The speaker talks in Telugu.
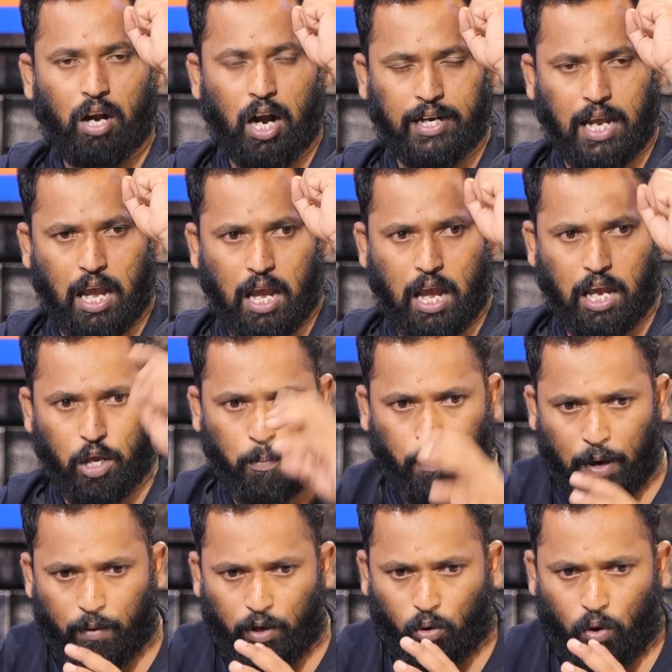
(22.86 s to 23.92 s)
అంటే
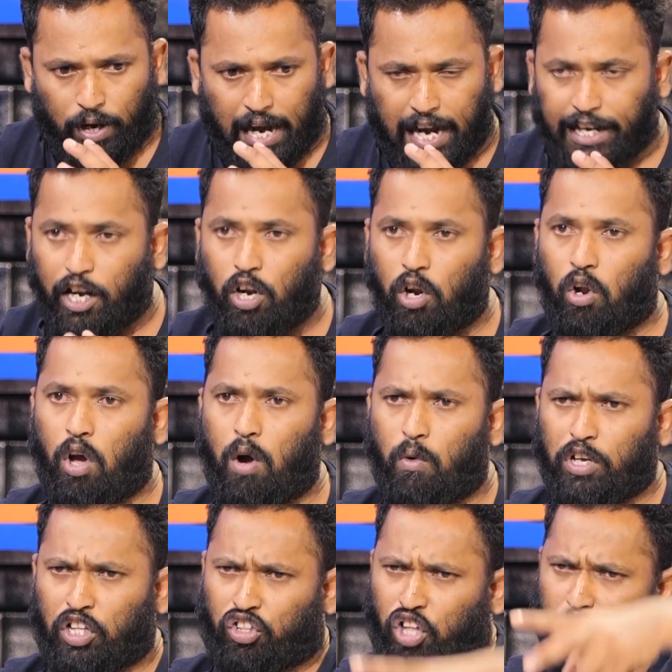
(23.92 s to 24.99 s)
ఇప్పటి వరకు రేటింగ్లో
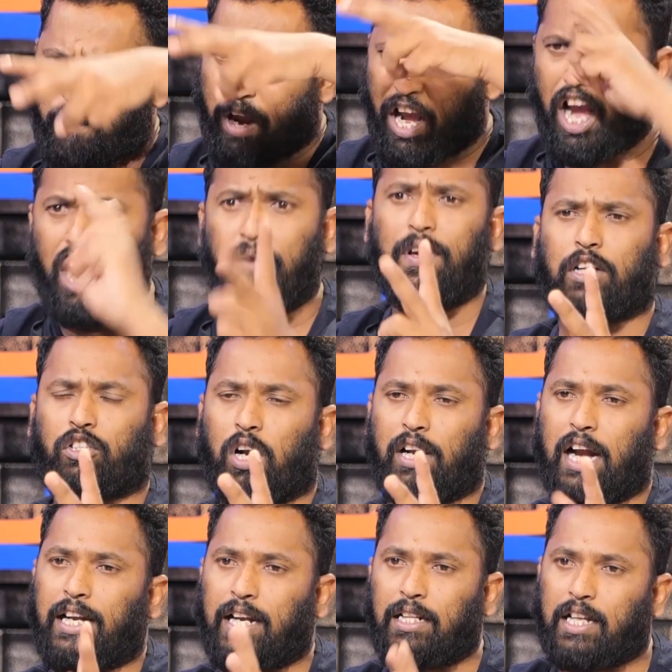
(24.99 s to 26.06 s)
ఇద్దరు మీరు వ్యక్తులు
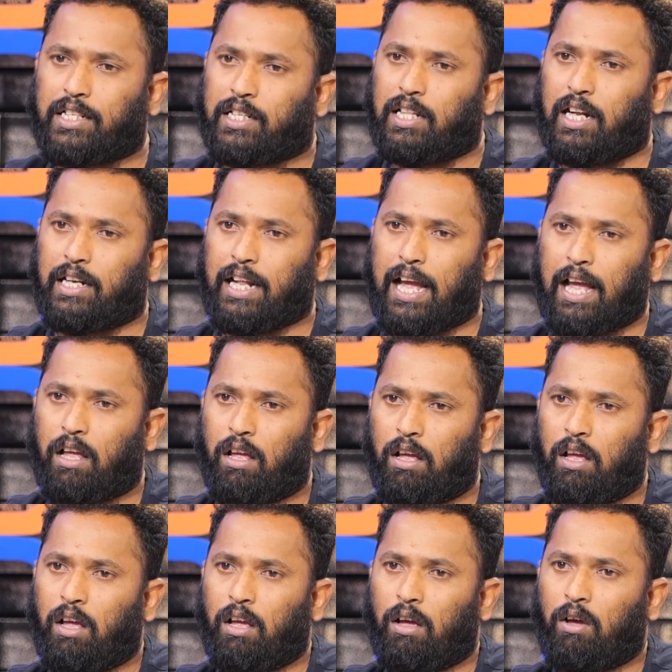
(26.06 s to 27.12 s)
రేటింగ్ తెచ్చిందంటే
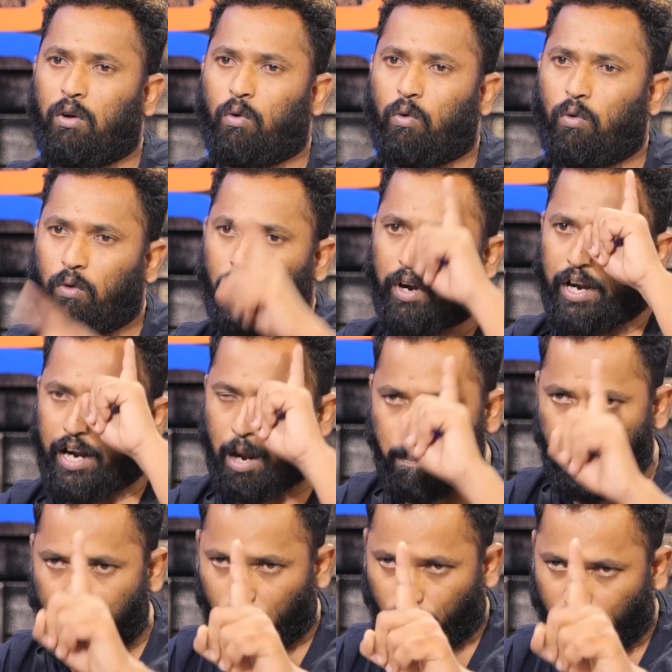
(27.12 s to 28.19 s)

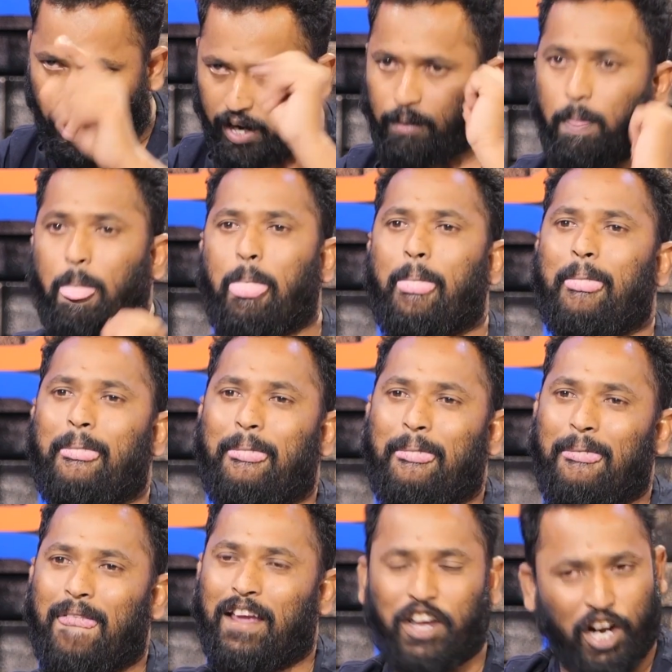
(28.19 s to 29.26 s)
నెంబర్ వన్
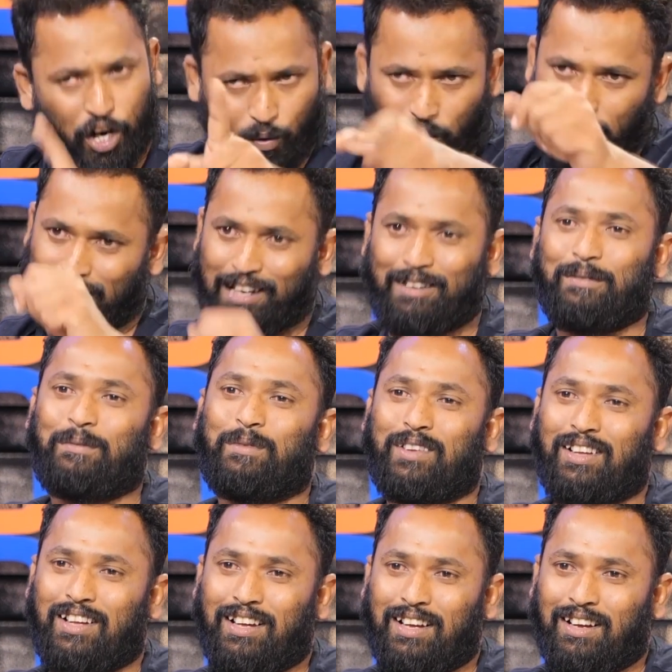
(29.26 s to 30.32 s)
ఏడుకొండల గారు
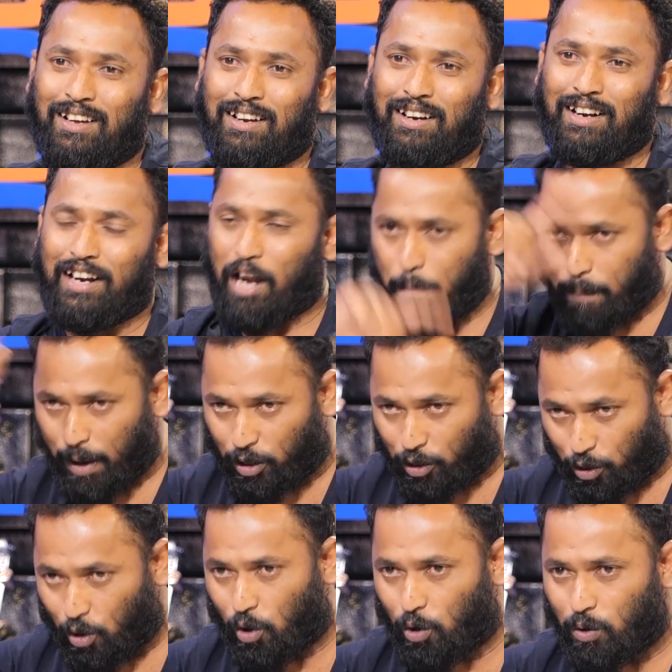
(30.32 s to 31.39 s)
నెంబర్
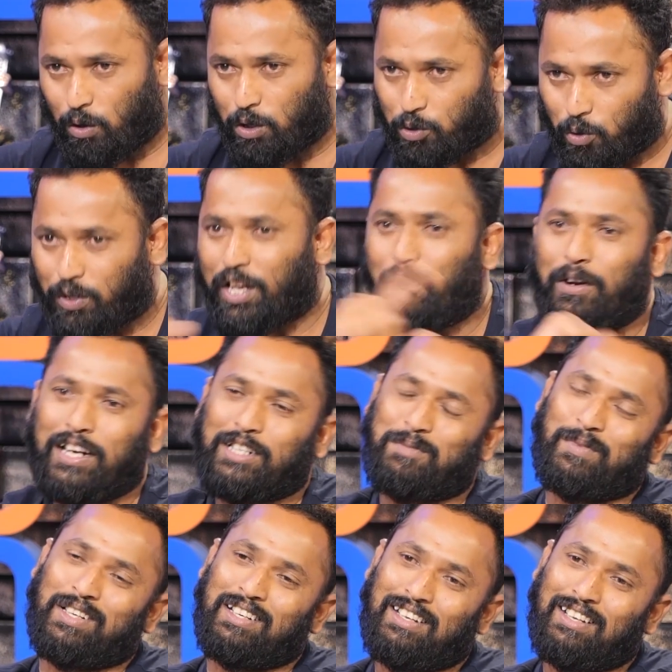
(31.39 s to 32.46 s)
టూ సుధీరు రేష్మి